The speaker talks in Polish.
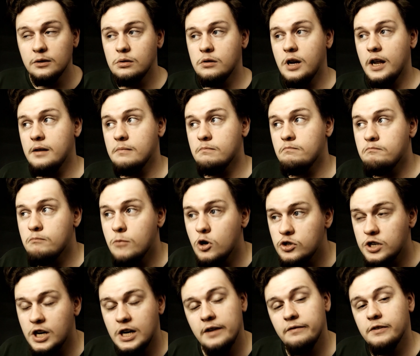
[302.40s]
które
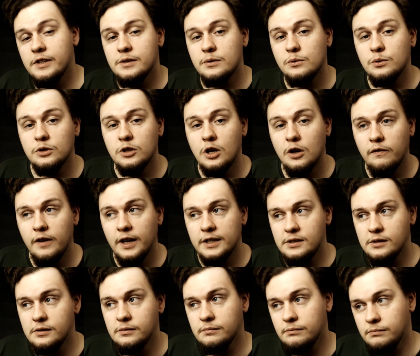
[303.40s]
może nawet
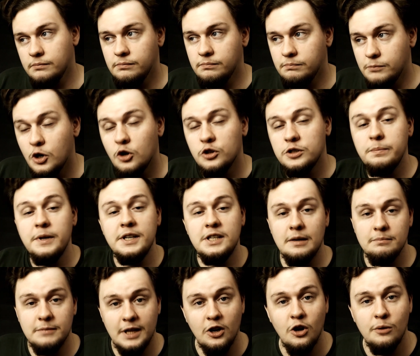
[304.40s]
skutkować no,
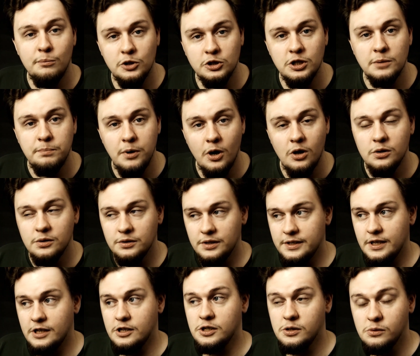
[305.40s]
rozbiciem tego monopolu.
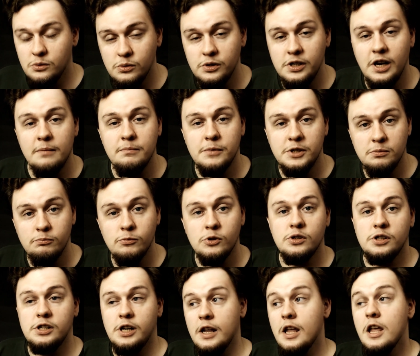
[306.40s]
To znaczy Unia być
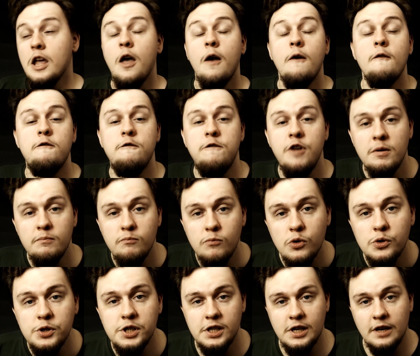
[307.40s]
może
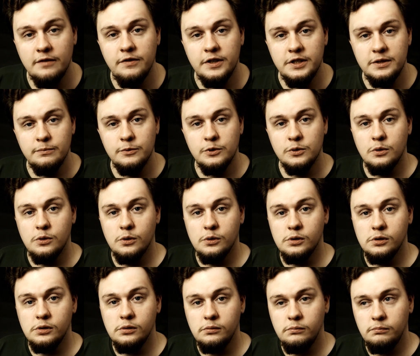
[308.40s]
wymusi na
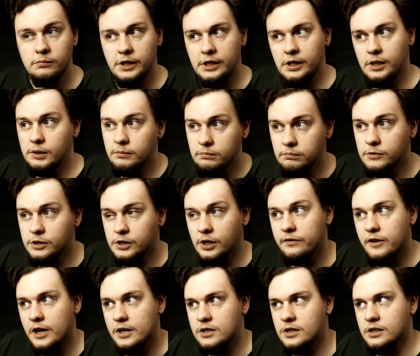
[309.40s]
Facebooku i
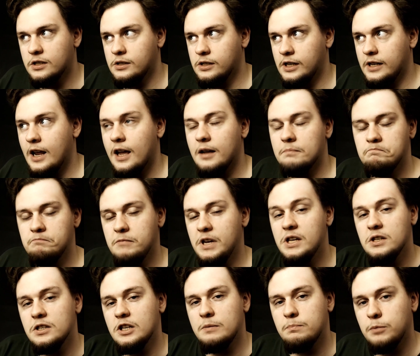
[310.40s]
kto wie, czy nie na
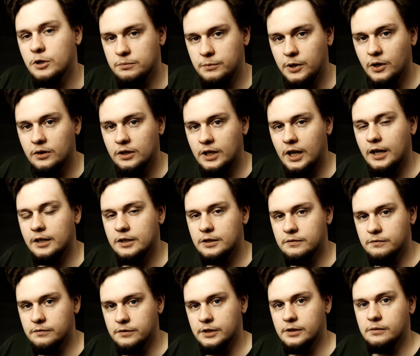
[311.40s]
innych podmiotach
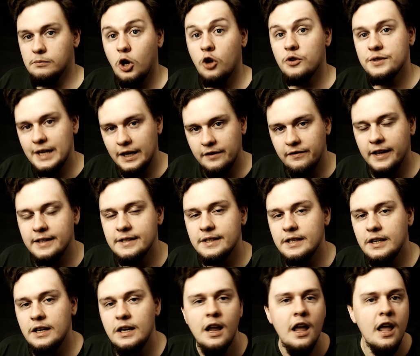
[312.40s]
w
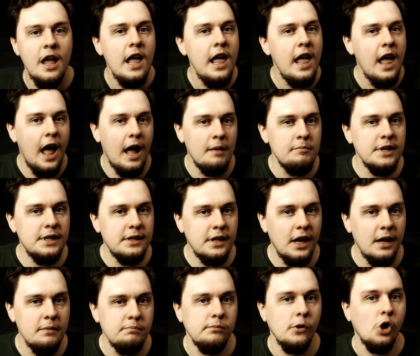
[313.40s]
konsekwencji aby
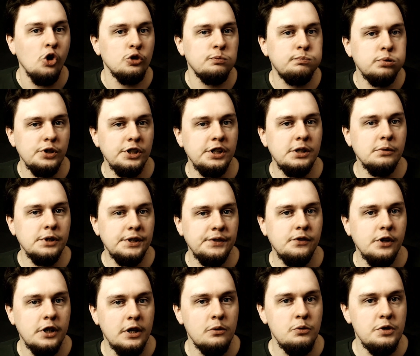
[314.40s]
te odpuściły
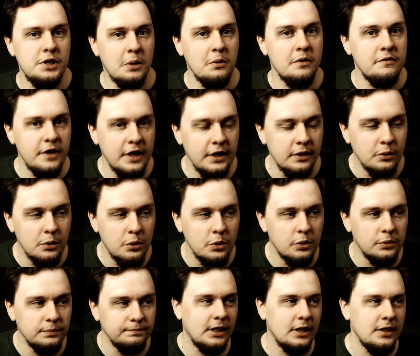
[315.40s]
swoje udziały w
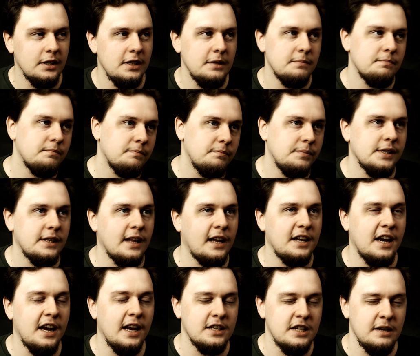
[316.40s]
rynku. No i
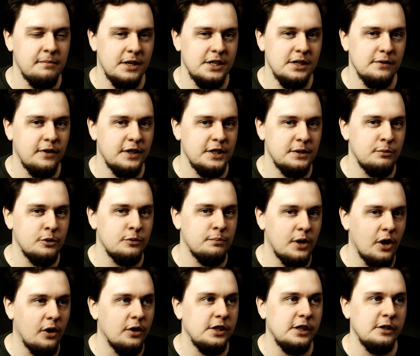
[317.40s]
pytanie, jak się będzie Facebook
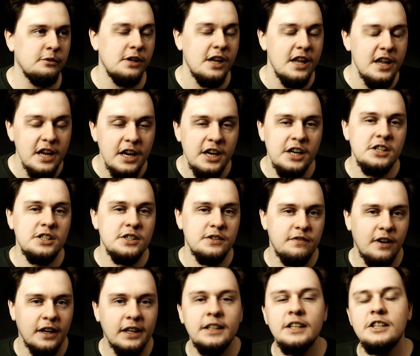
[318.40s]
bronił i czy
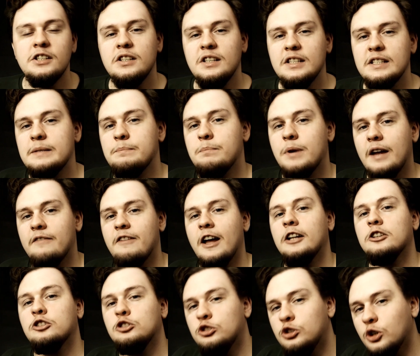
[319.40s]
faktycznie
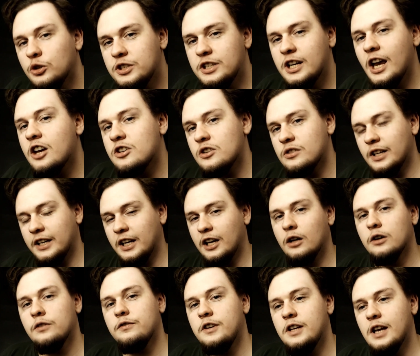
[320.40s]
sprawa dojdzie aż do
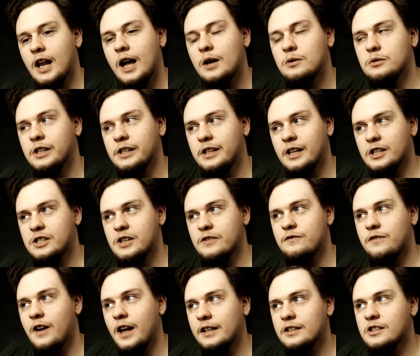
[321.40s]
takiego finału. Jednakże
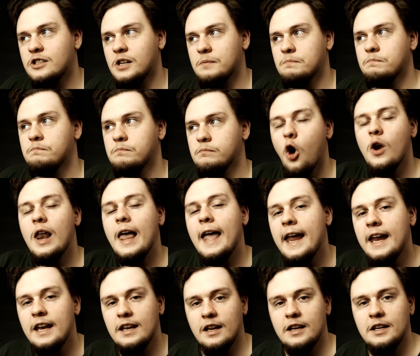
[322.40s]
fakt, że
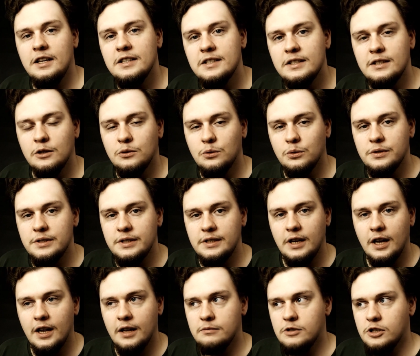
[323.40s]
kolejne
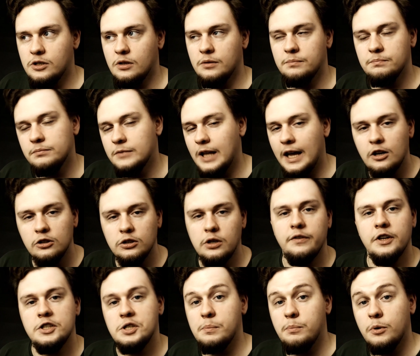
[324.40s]
instytucje, czy to
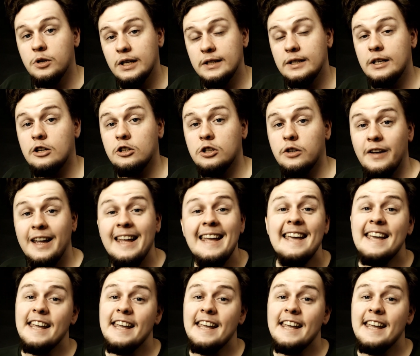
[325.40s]
narodowe, czy ponadnarodowe,